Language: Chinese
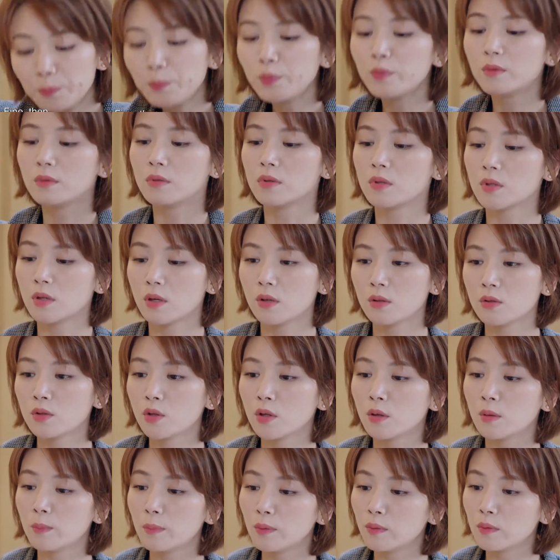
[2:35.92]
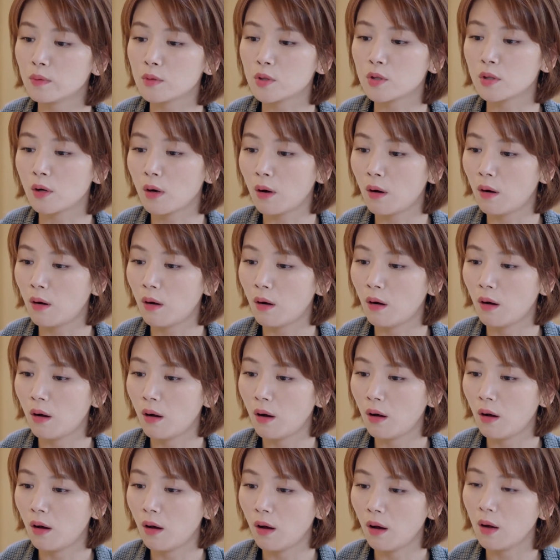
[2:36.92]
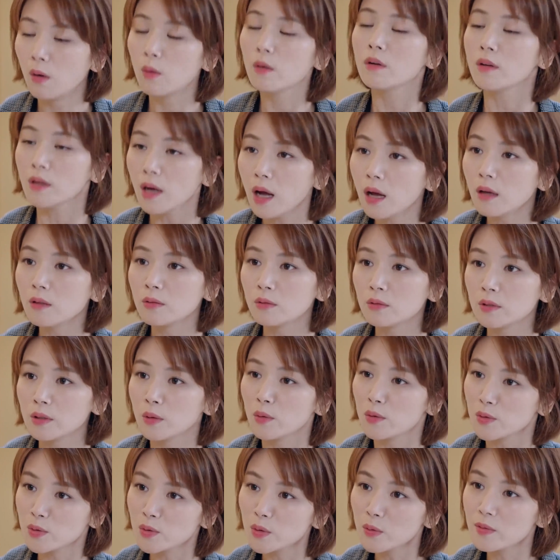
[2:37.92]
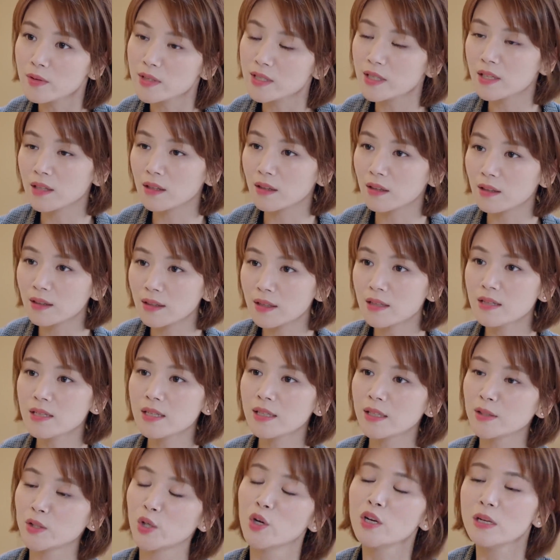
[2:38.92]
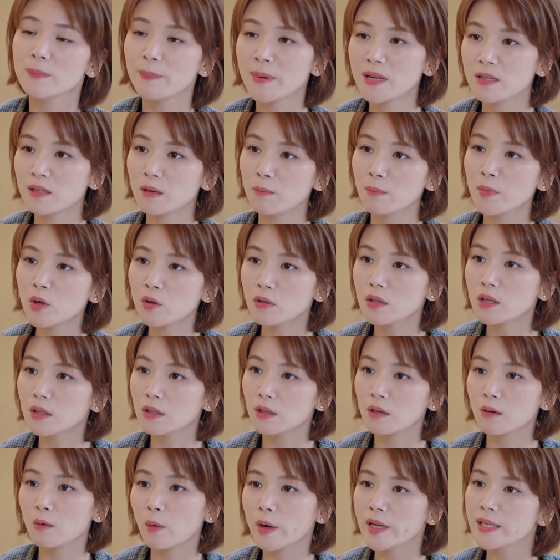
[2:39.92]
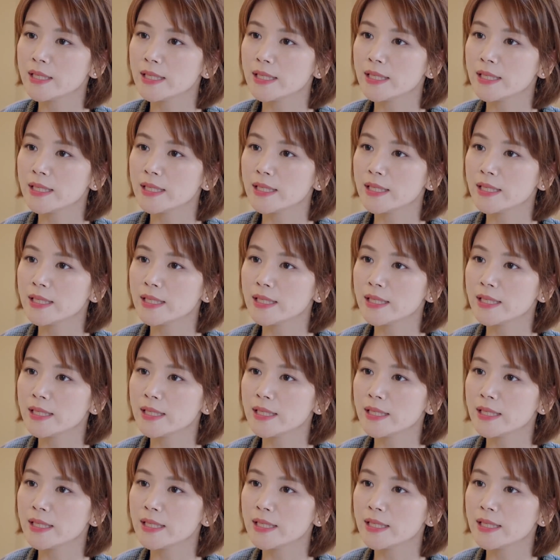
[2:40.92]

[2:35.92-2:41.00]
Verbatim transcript: 不收就不收，我告诉你，我送你这个跟这个求你办事没有任何关